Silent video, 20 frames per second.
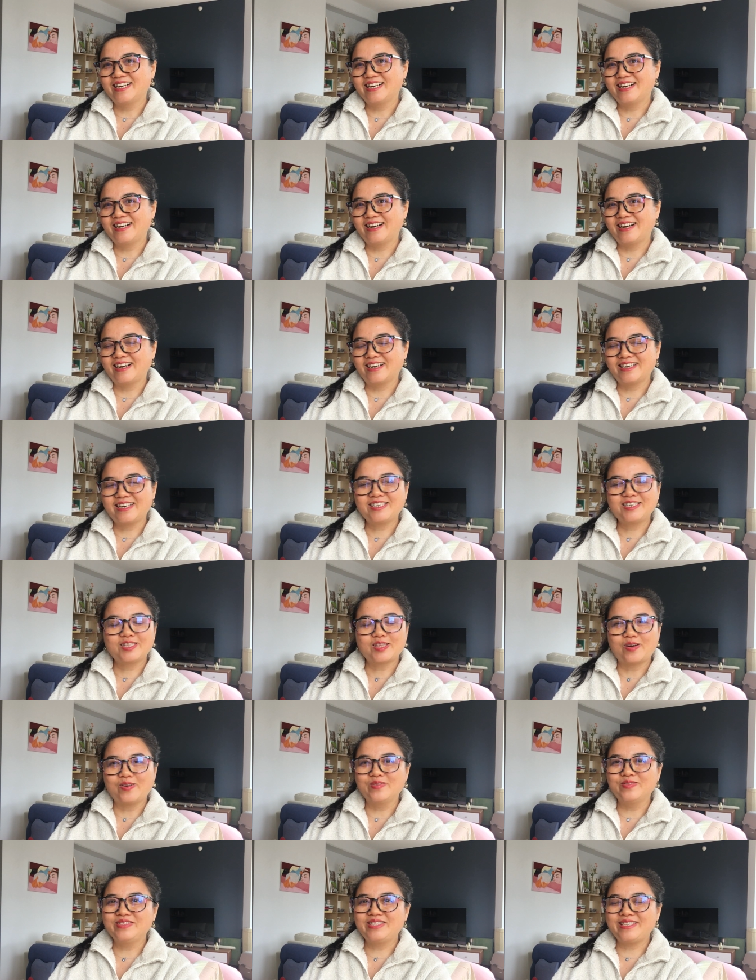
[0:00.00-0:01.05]
啊，那是
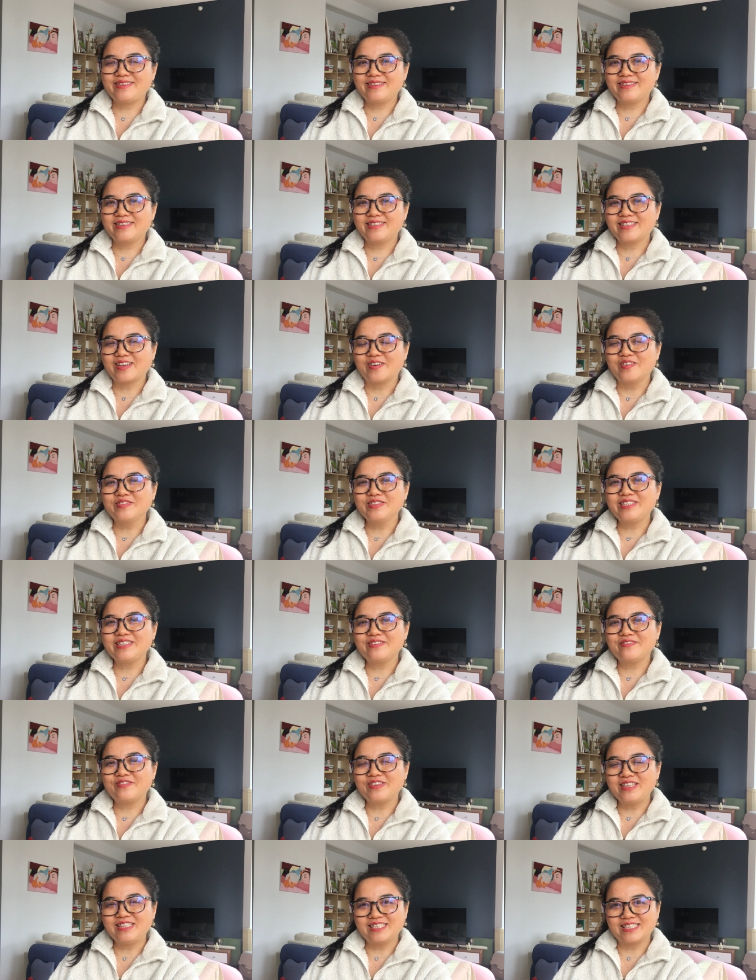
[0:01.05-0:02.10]
投机投机
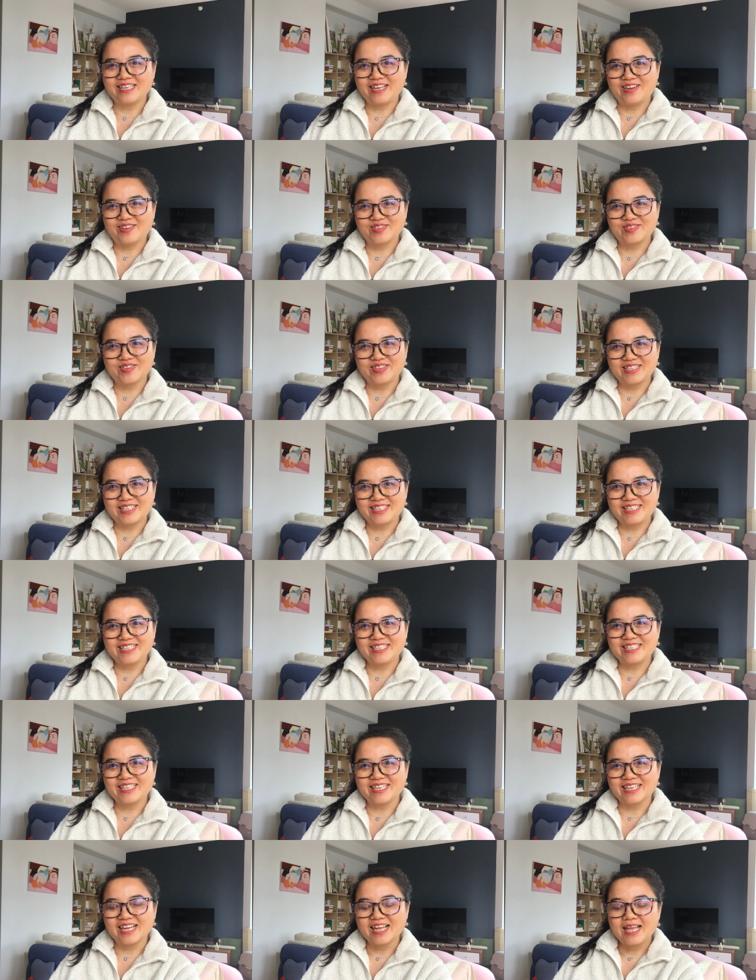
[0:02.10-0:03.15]
分子要做的事
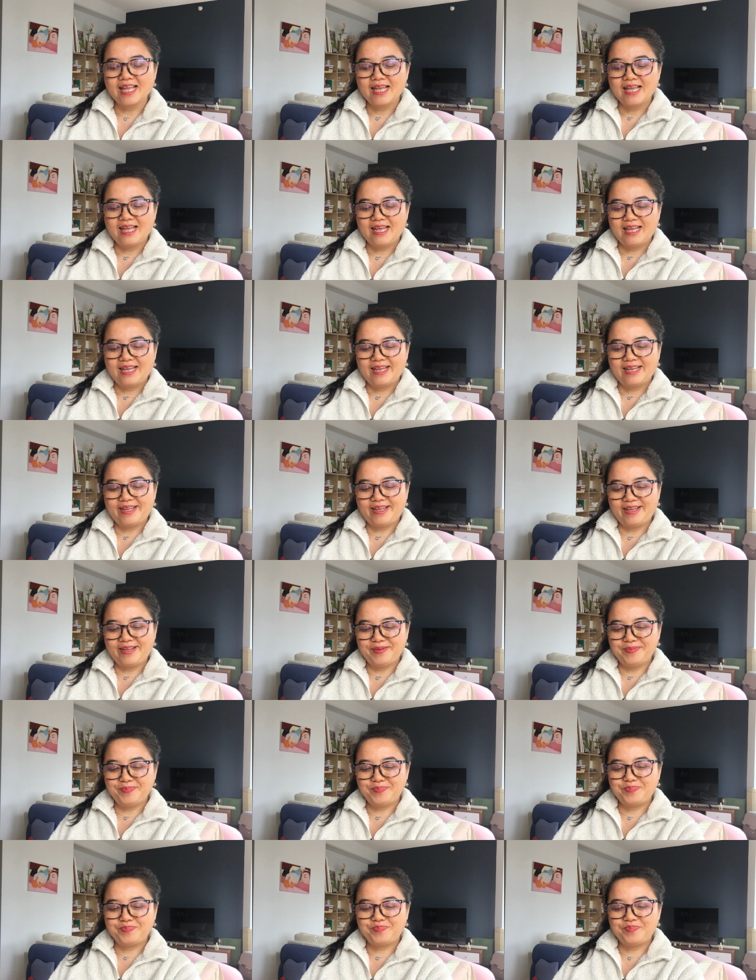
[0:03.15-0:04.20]
情，
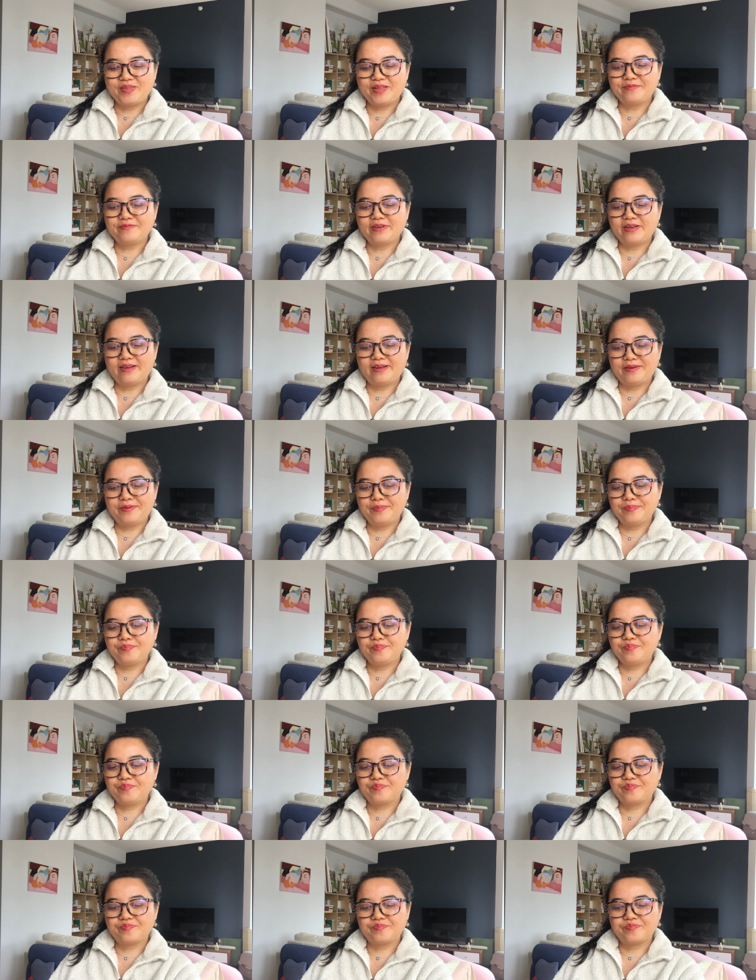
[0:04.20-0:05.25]
嗯，那么
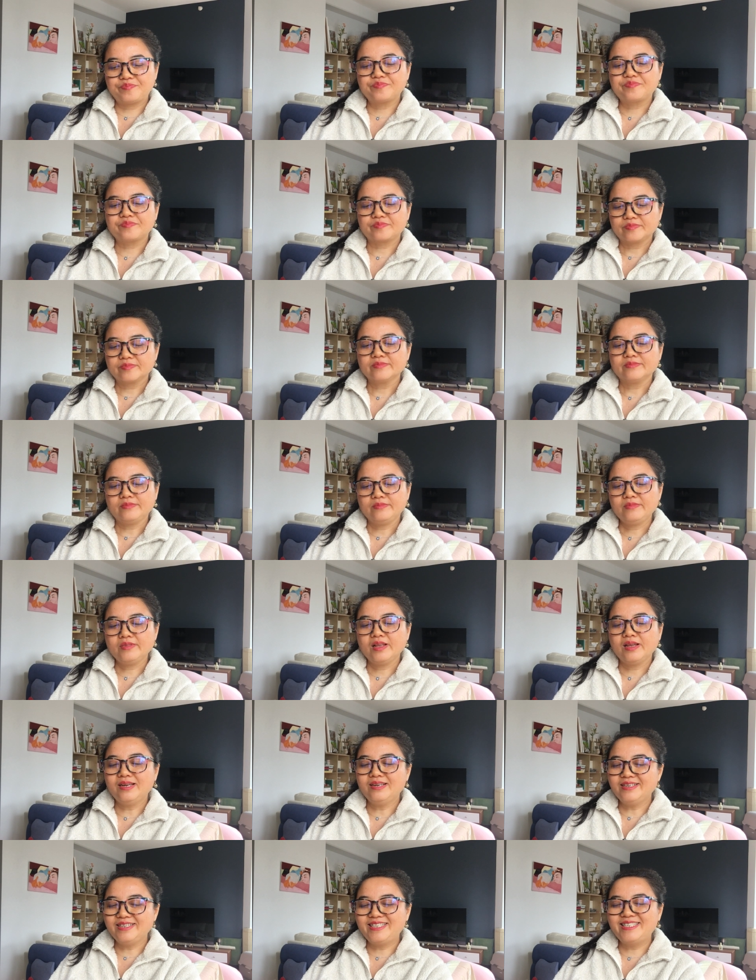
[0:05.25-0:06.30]

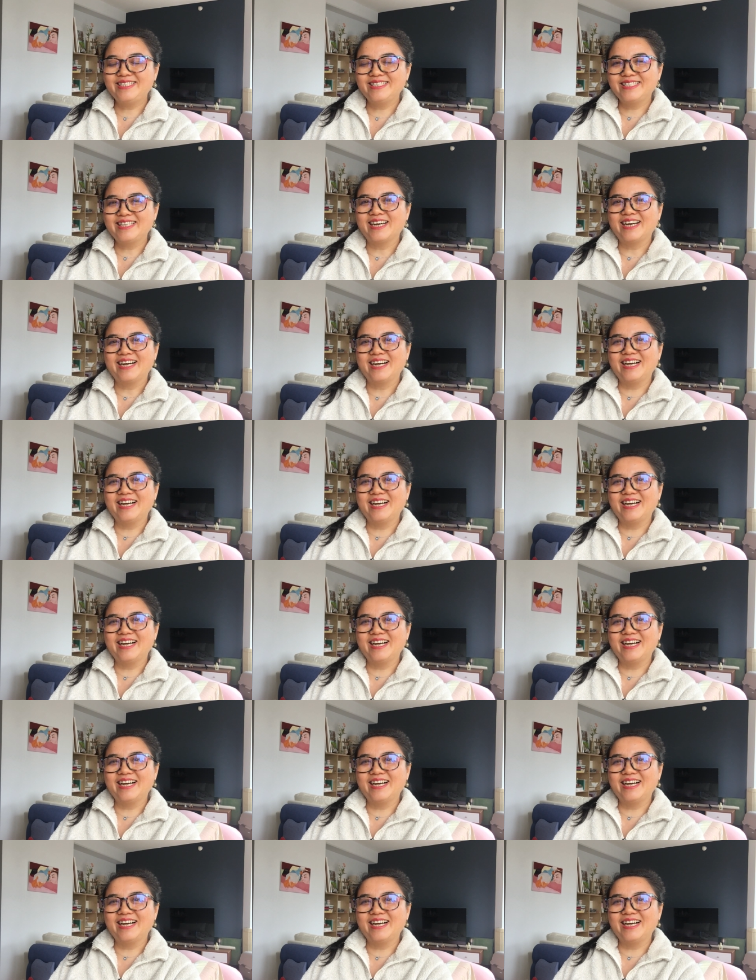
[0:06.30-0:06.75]
是的。